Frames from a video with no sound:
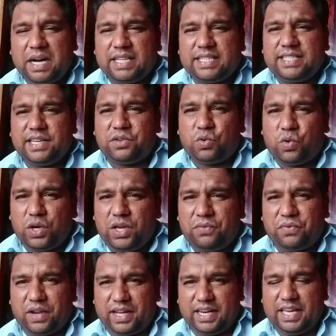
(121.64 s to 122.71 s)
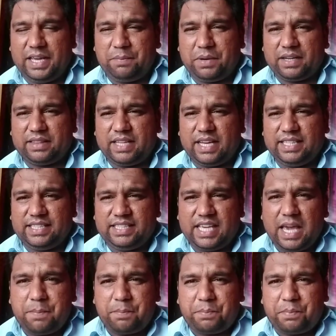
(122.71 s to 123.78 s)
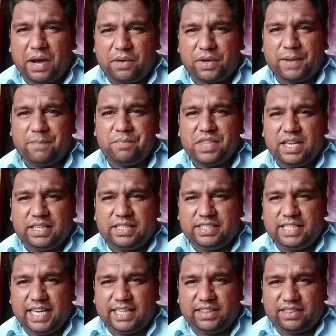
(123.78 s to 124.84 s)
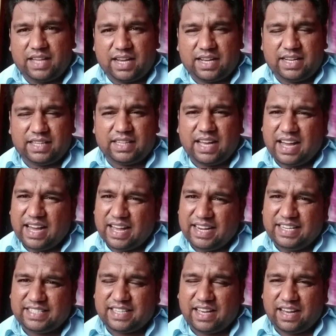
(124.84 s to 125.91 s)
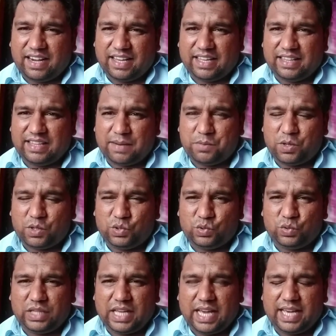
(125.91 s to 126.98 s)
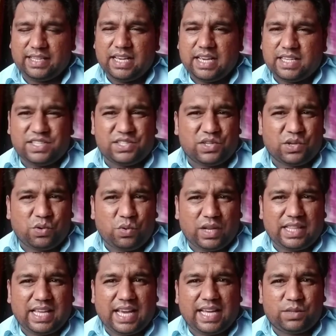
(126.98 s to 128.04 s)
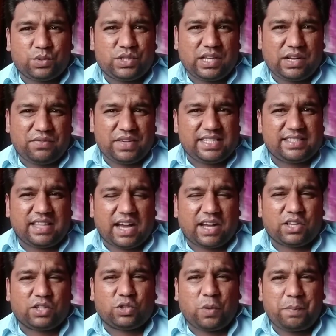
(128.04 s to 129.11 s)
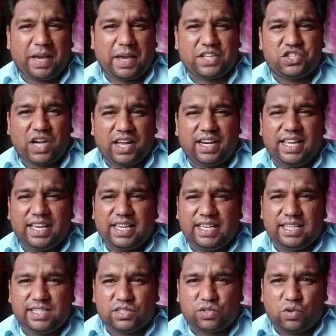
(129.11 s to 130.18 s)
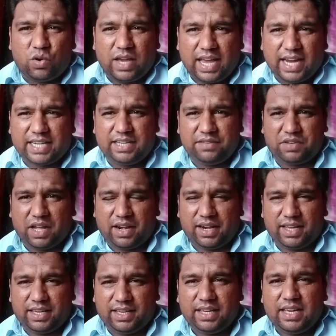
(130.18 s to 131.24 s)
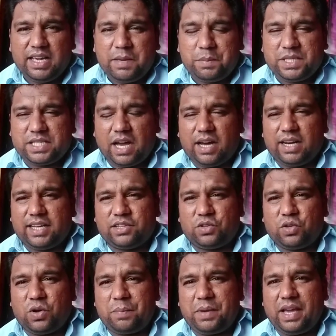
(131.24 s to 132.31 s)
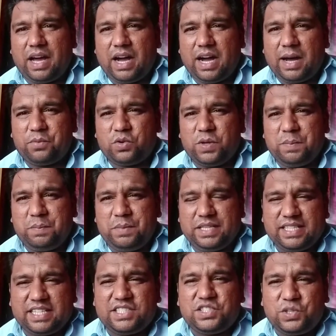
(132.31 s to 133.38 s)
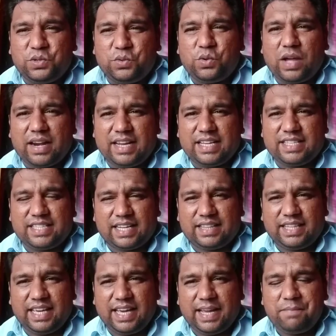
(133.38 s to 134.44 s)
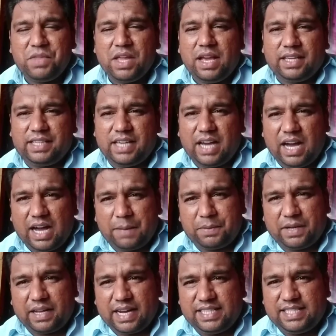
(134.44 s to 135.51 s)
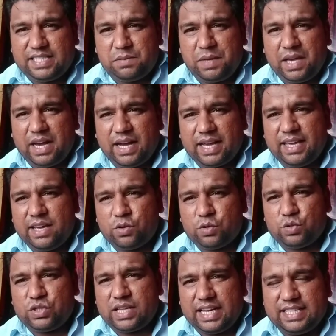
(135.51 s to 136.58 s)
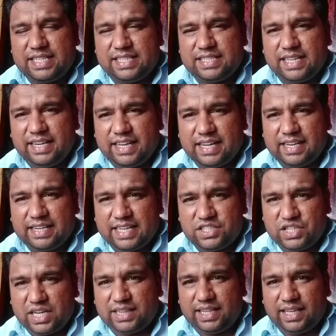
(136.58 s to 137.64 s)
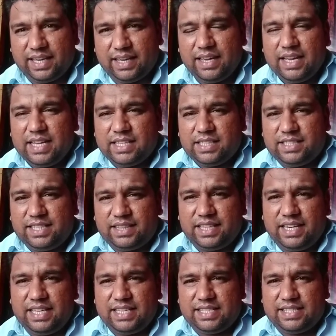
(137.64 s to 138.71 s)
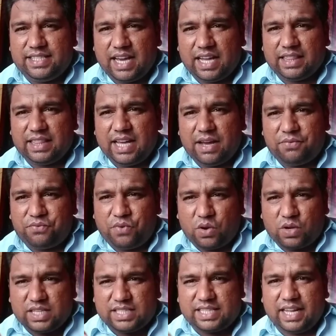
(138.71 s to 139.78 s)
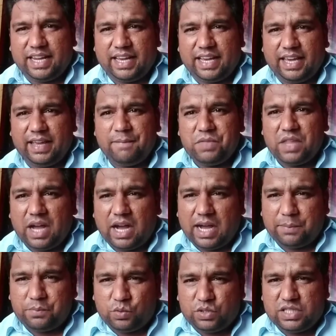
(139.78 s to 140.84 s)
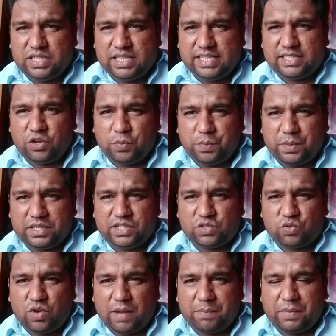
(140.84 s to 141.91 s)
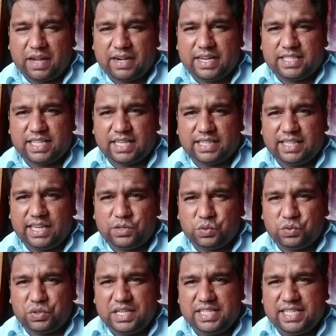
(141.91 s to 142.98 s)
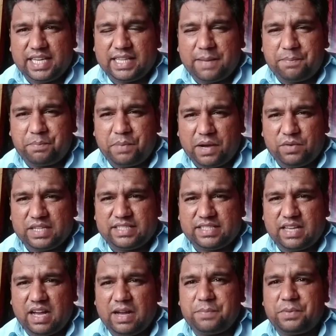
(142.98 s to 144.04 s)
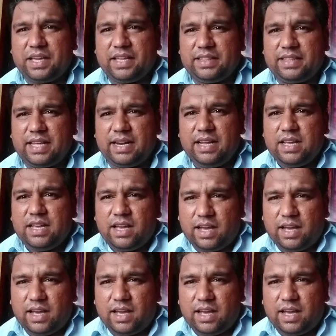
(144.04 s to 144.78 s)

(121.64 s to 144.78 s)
बात से कोई फ़र्क नहीं पड़ता ये पावर ये ताकत हर इंसान के अंदर मौजूद है ज़रूरत है तो सिर्फ इस ताकत को पहचानने की इसको एक्टिव करने की मिसाल के तौर पे आप कोई बिज़नेस शुरू करना चाहते हैं हैं या आप क्राइसिस में आ गए हैं और उस क्राइसिस से निकलना चाहते हैं जितनी ज़्यादा फोकस करेंगे आप उस चीज़ के ऊपर जिसको आप करना चाहते हैं उतनी ज़्यादा पावर्स आपके अंदर